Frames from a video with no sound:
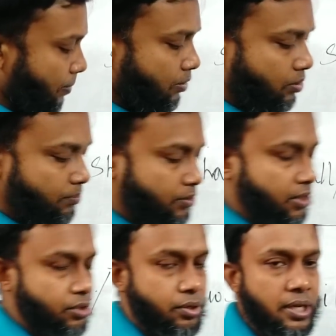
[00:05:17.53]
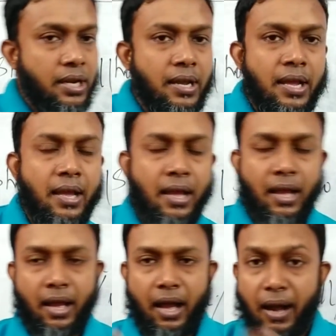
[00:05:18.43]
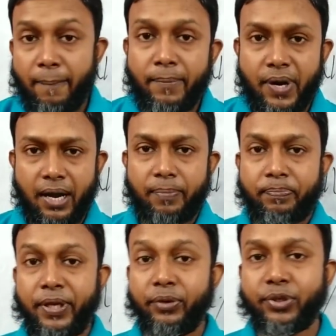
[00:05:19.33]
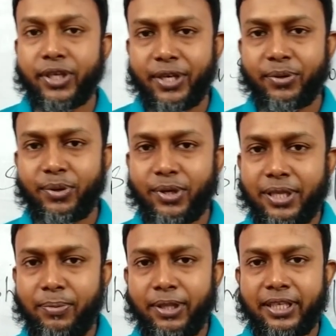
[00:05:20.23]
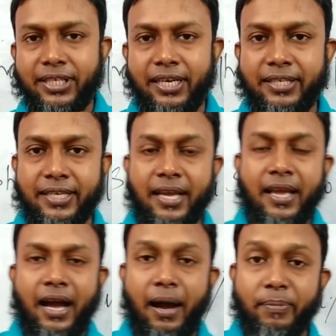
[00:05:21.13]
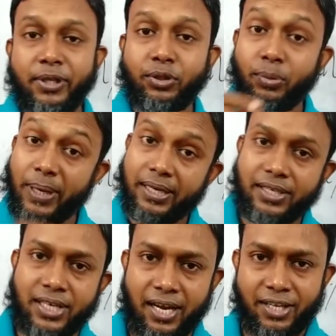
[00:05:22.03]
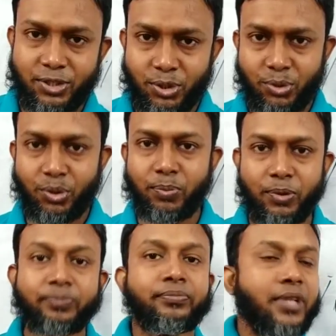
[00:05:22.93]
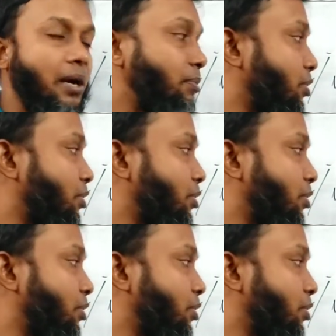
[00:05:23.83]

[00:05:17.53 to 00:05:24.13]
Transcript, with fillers: ব্যবহার করি বিশেষ করে আমরা ফিউচারে কোনো কথা বলতে চাইলে যে আমি তোমাকে সাহায্য করব আমি